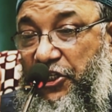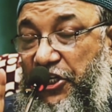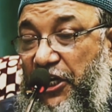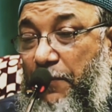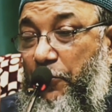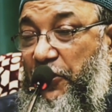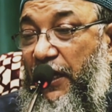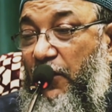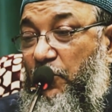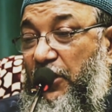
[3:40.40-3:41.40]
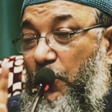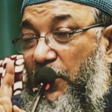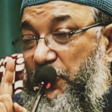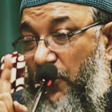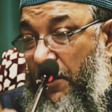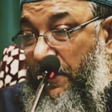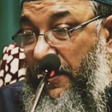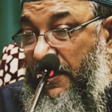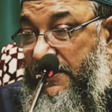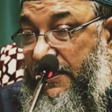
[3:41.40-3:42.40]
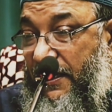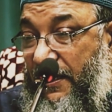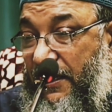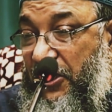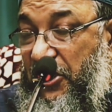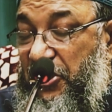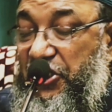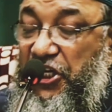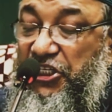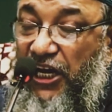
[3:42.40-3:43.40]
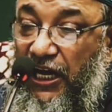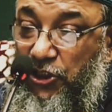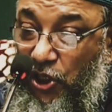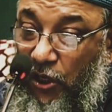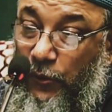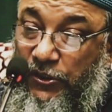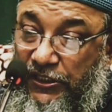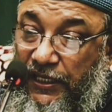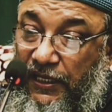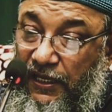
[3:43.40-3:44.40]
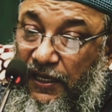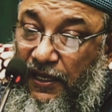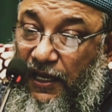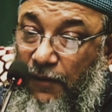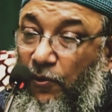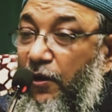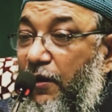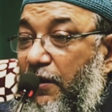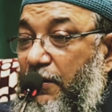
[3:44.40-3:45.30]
সেটার প্রতিকার করতে গোটা বাহিনী গেছে সেই জায়গা জয় করছে এবং